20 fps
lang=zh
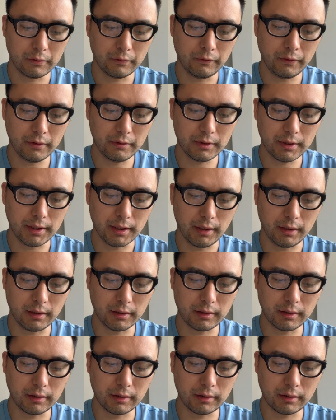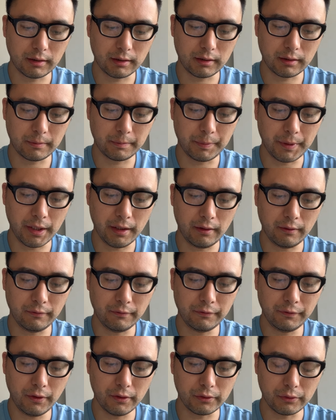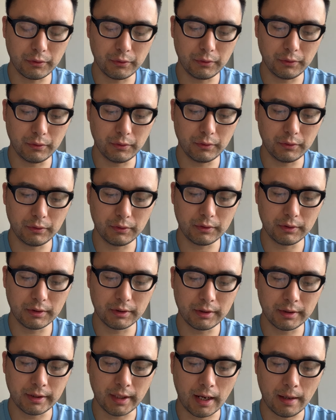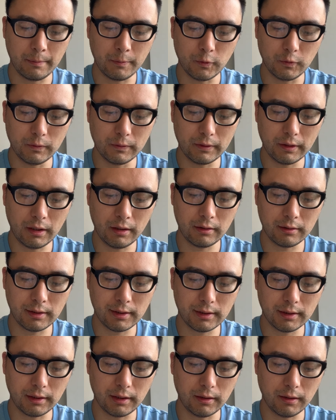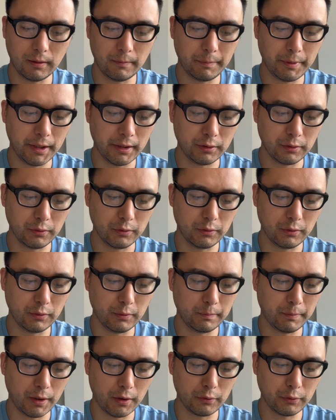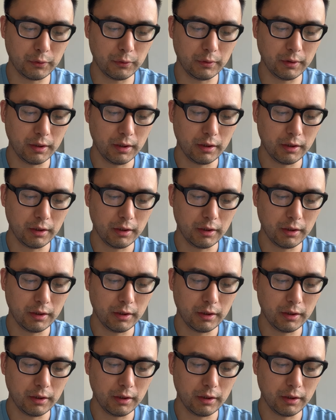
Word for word: 凤姐便奉与贾母，二次的便与宝玉。